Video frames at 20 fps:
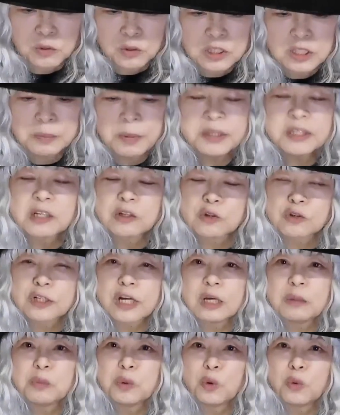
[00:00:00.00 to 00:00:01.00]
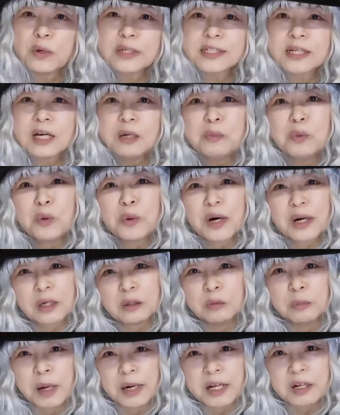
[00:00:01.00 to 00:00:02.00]
全ての細胞は細胞から
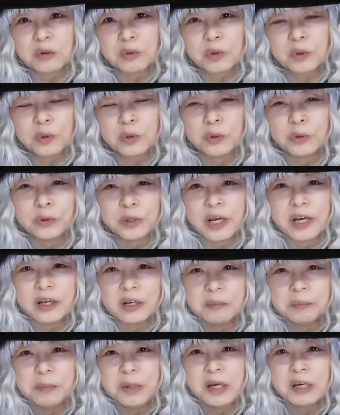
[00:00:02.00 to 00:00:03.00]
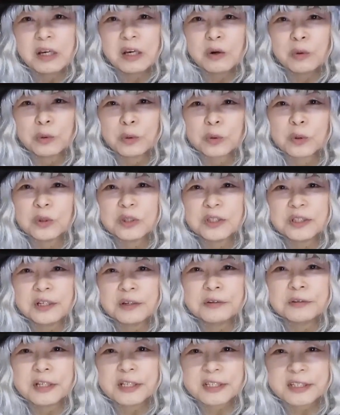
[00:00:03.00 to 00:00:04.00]
生まれるというで名言を残してい
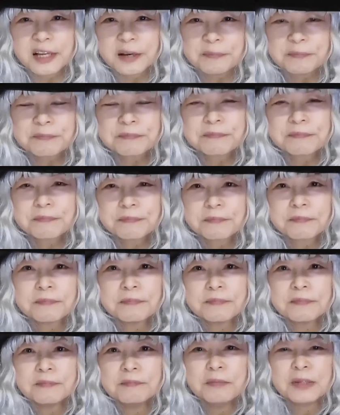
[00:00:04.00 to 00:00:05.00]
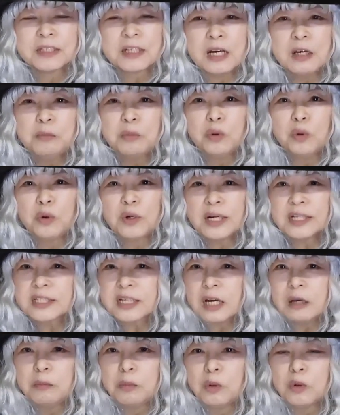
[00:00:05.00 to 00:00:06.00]
るんですね細胞が
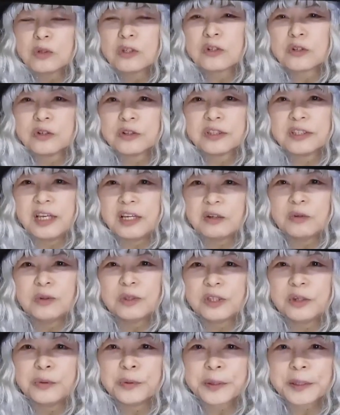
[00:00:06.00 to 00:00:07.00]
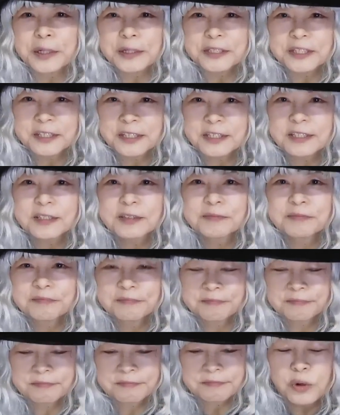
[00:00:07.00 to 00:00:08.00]
細胞を作っていくっていうような感じです
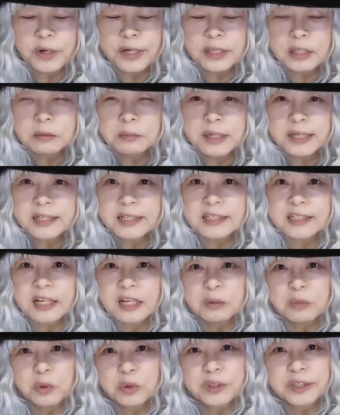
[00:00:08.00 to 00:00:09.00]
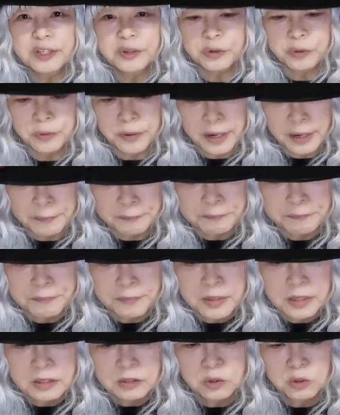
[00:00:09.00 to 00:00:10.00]
こうやって生まれた細胞っていうのは
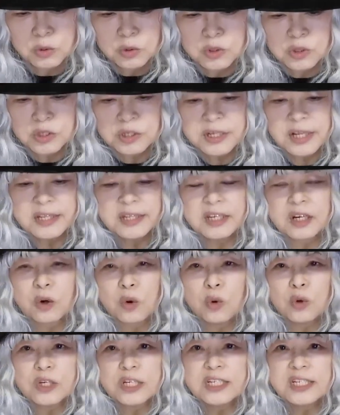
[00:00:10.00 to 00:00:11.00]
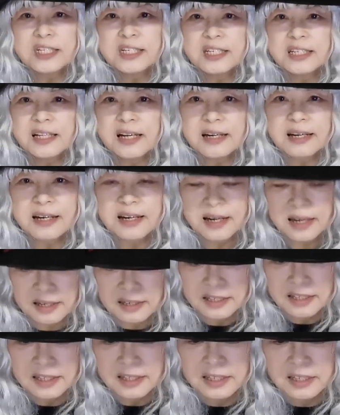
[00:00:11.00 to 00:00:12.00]
その常に更新しなが
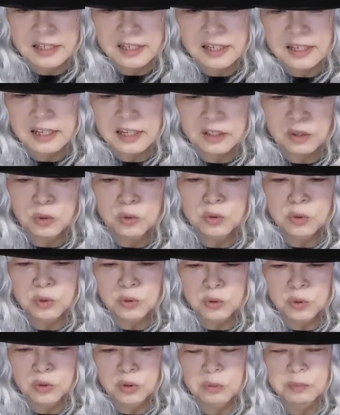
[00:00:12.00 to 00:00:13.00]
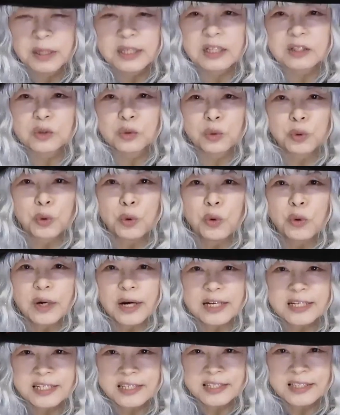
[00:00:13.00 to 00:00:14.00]
ら、えー、どんどんどんどんまたその老
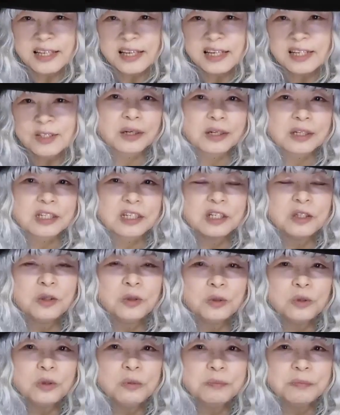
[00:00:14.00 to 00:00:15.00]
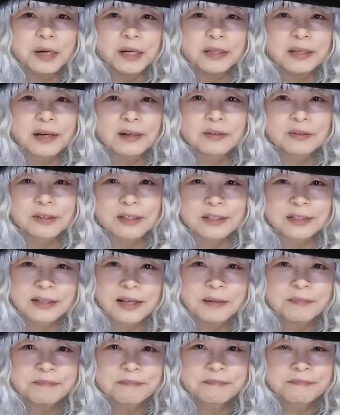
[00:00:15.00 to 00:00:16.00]
化して死ぬ運命にあるんです
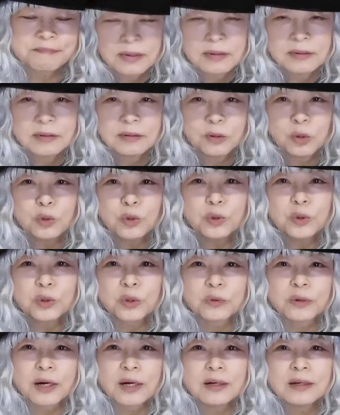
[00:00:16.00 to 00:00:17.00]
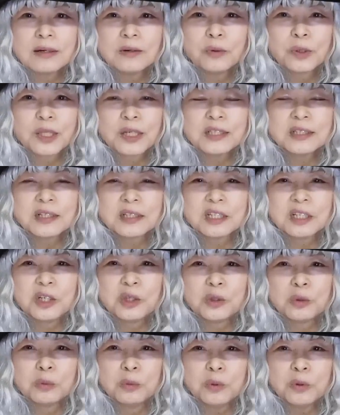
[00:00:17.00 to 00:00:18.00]
ねということは私たち
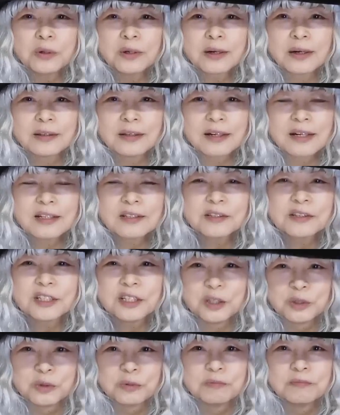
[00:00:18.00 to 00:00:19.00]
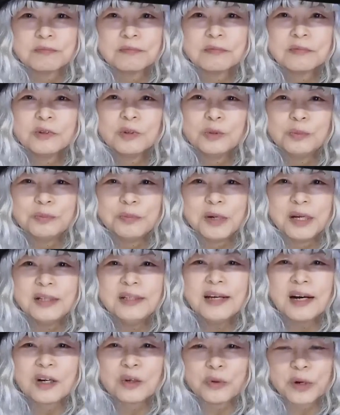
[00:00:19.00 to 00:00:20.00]
人も必ず死ぬ運命
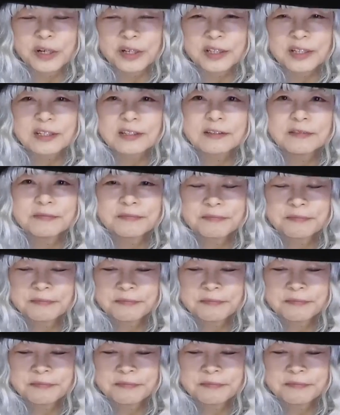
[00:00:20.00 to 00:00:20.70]
にあるわけです